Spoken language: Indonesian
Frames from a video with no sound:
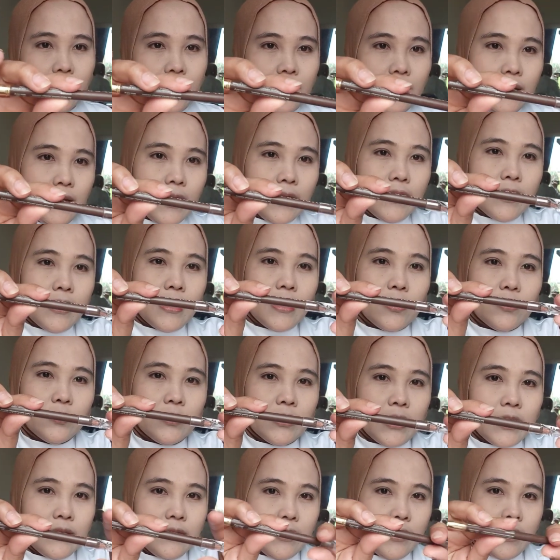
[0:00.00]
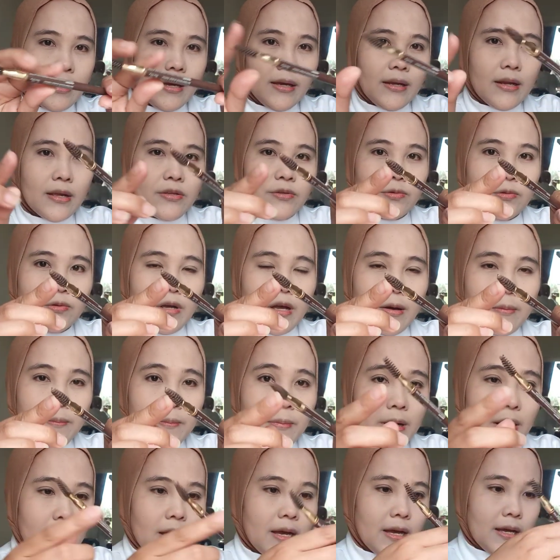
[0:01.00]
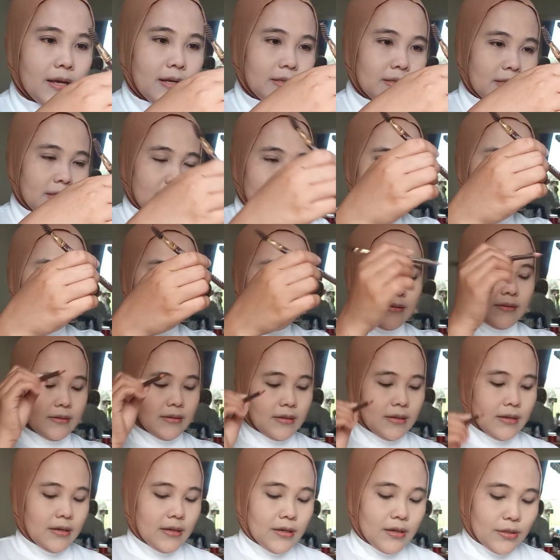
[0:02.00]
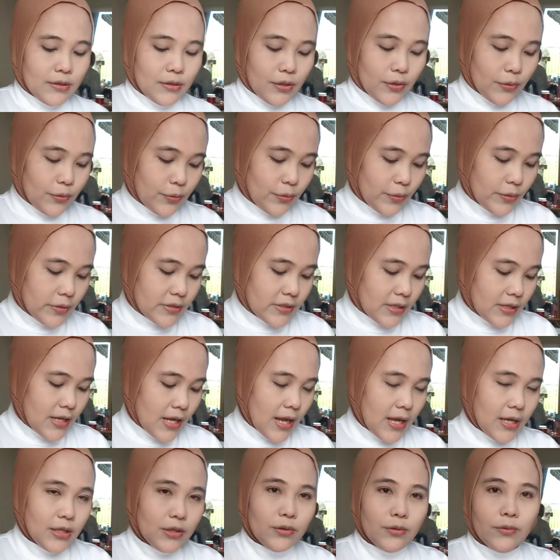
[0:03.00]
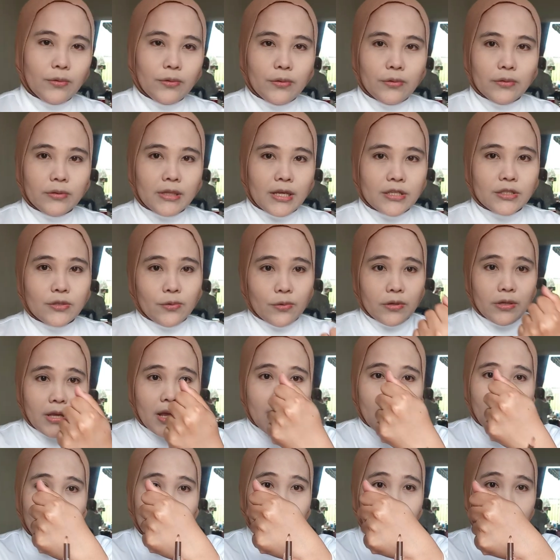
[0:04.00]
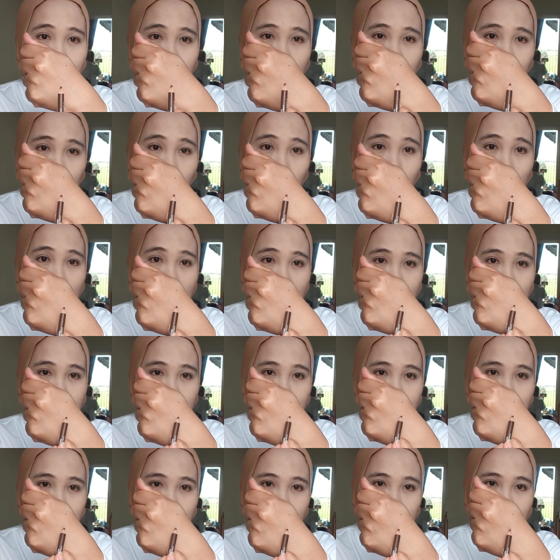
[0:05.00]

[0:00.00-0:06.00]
ini ada rautannya dan juga beras. terus dia itu teksturnya empuk banget